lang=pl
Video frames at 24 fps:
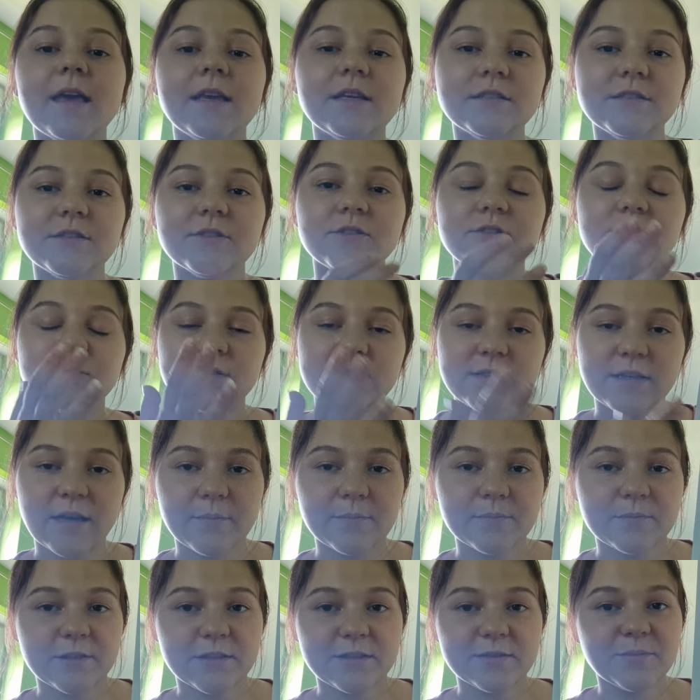Jeśli chodzi o
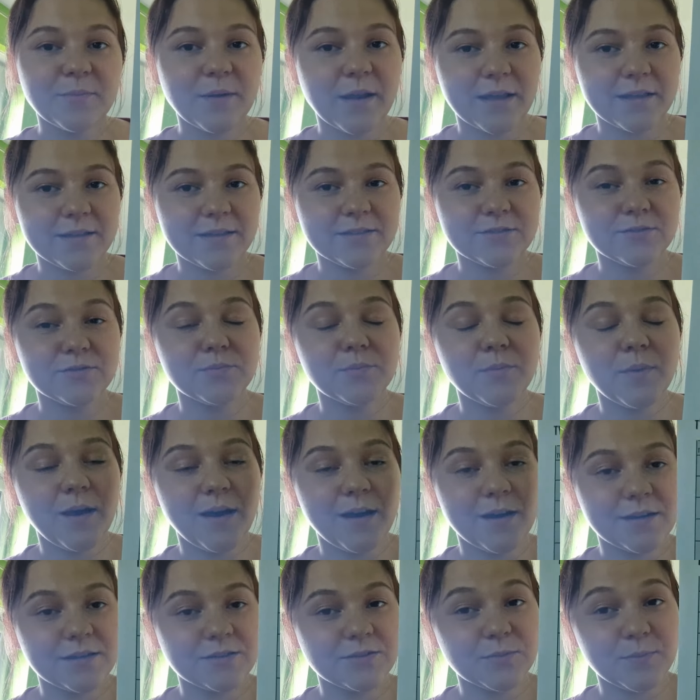sam ten plan, jest on
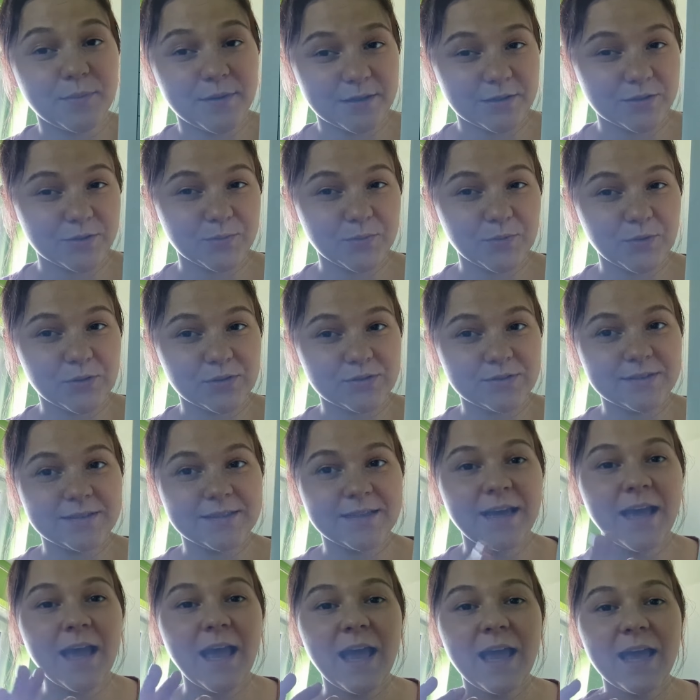bardzo, bardzo
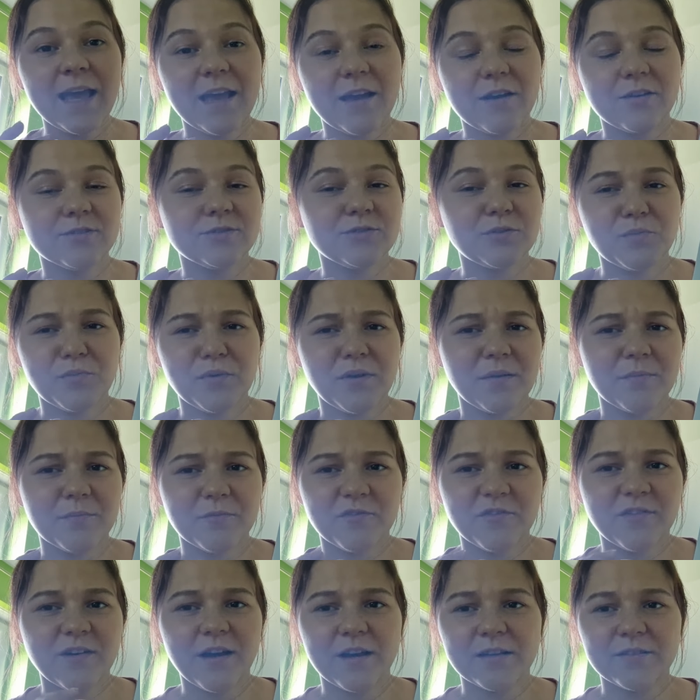prosty. Ja go zrobiłam
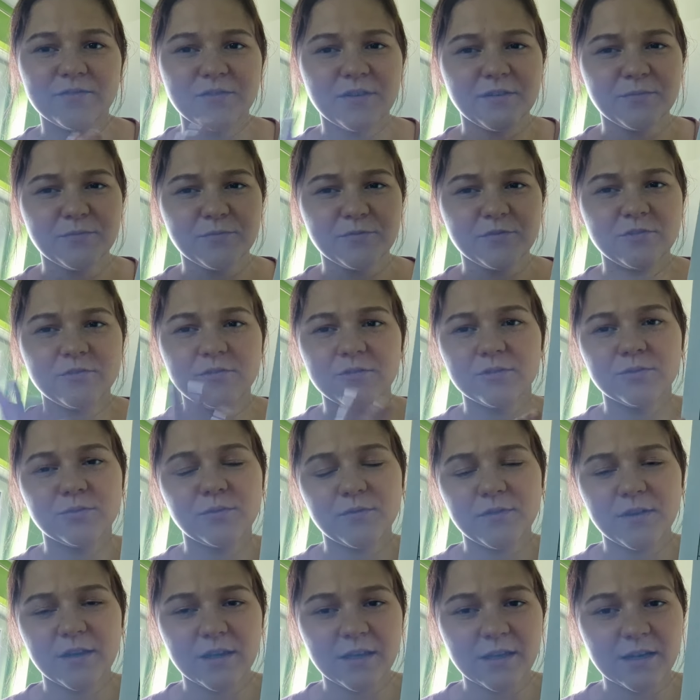w kanwie w
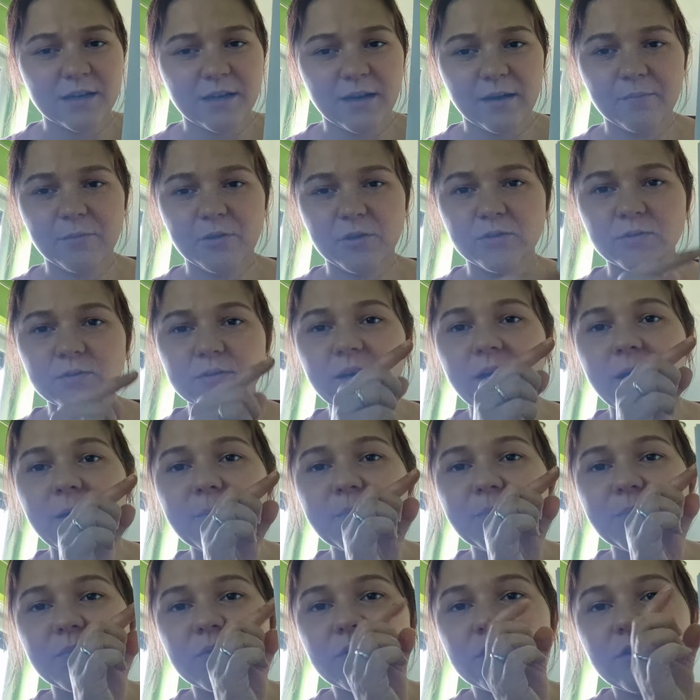dosłownie kilka minut.
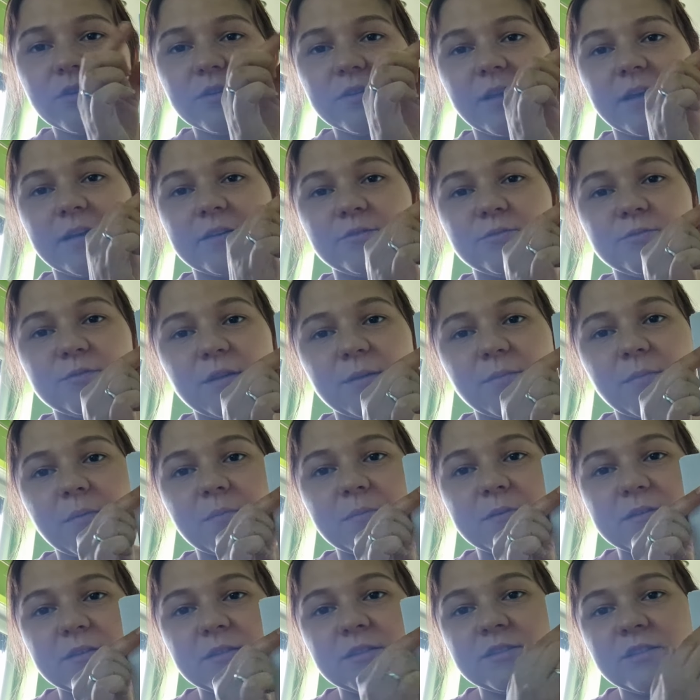No to tak, tutaj
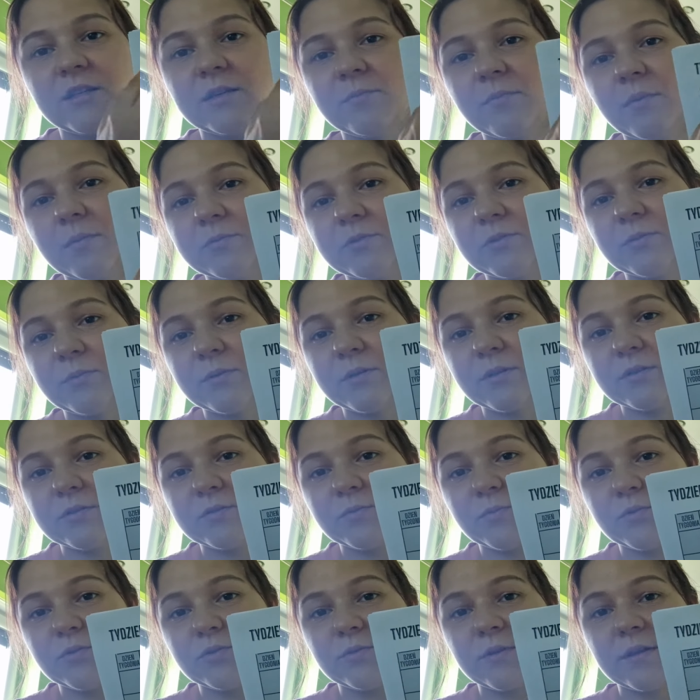mamy tydzień, mam sobie
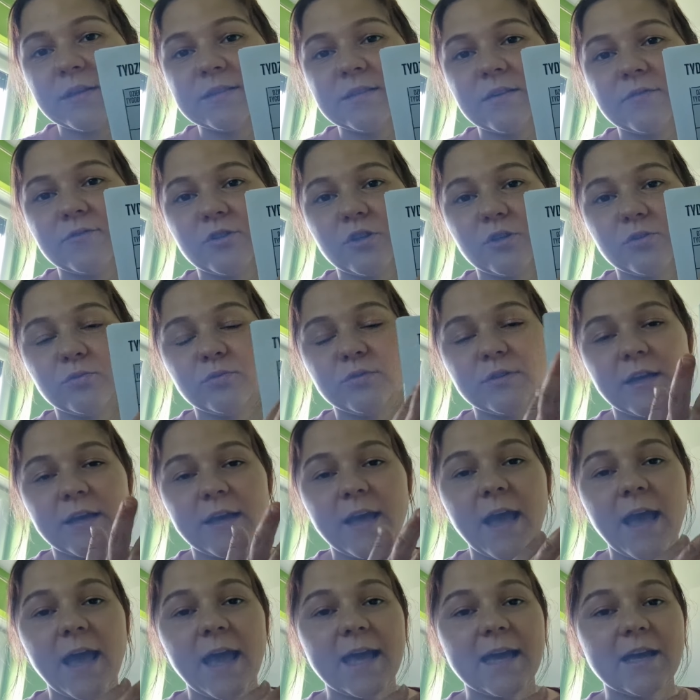rozpisuję zawsze
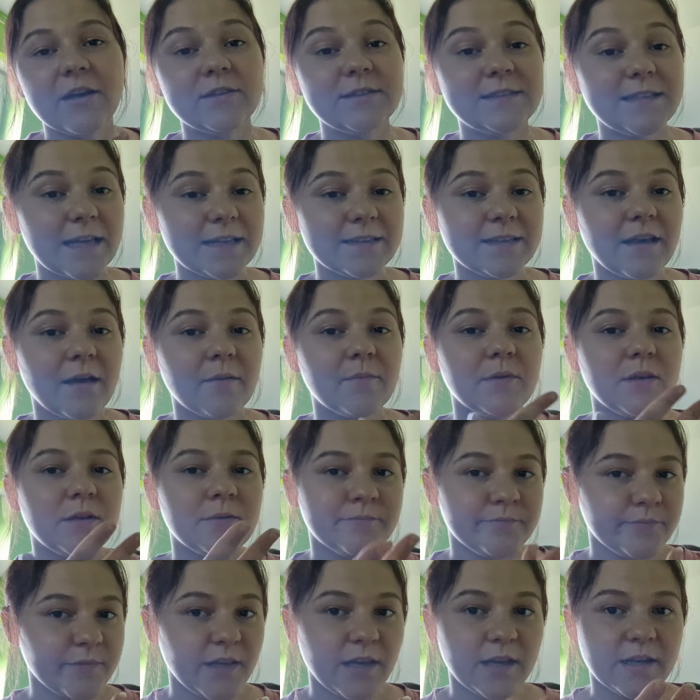tutaj
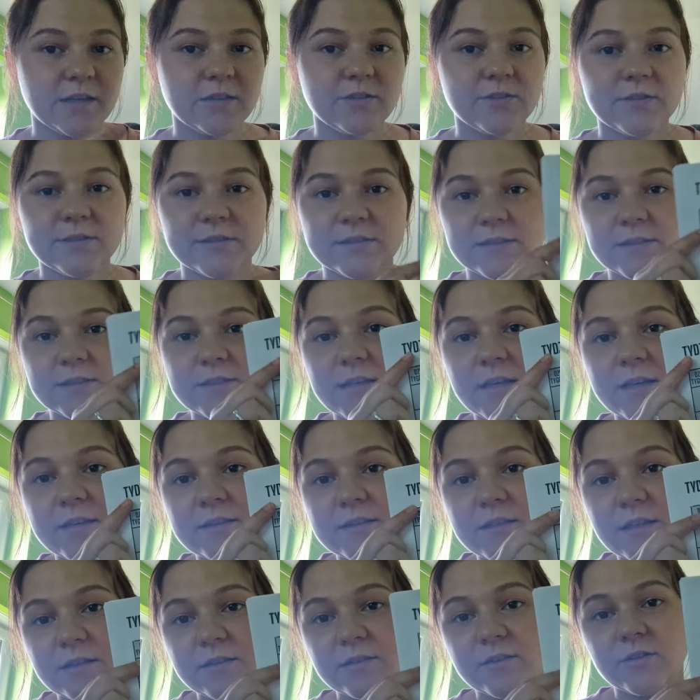datami, jaki to jest
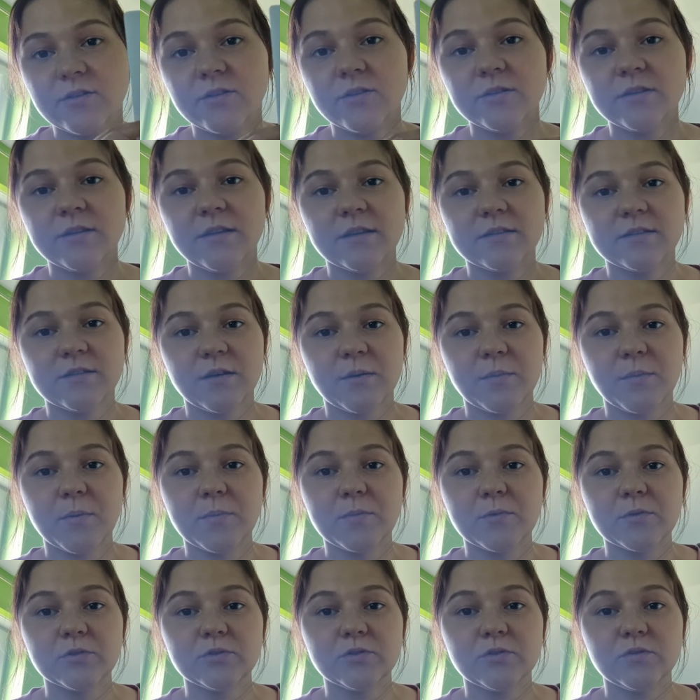tydzień, dzień tygodnia sobie po
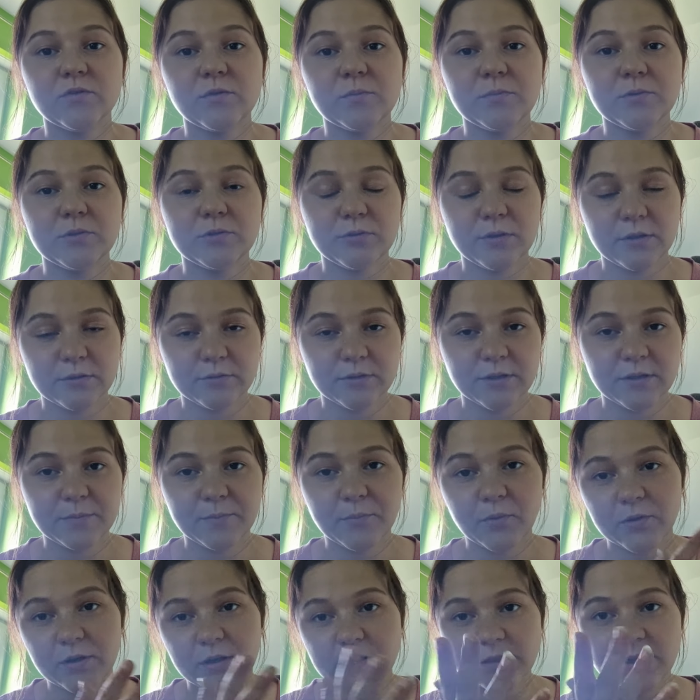prostu wypisuję tutaj
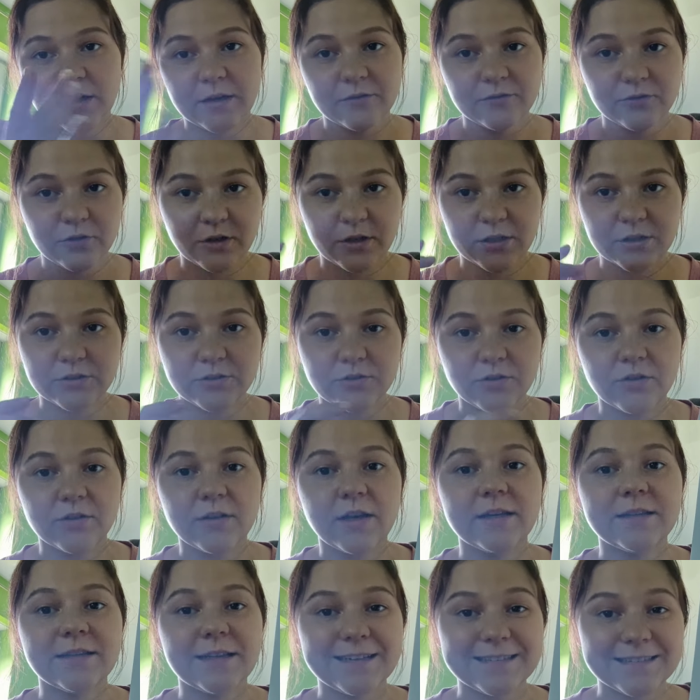poniedziałek, wtorek,
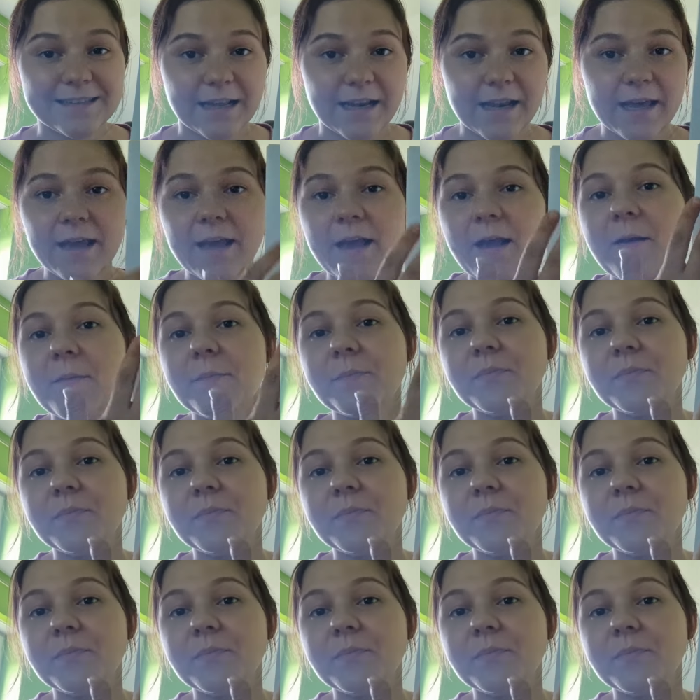środa i tak dalej.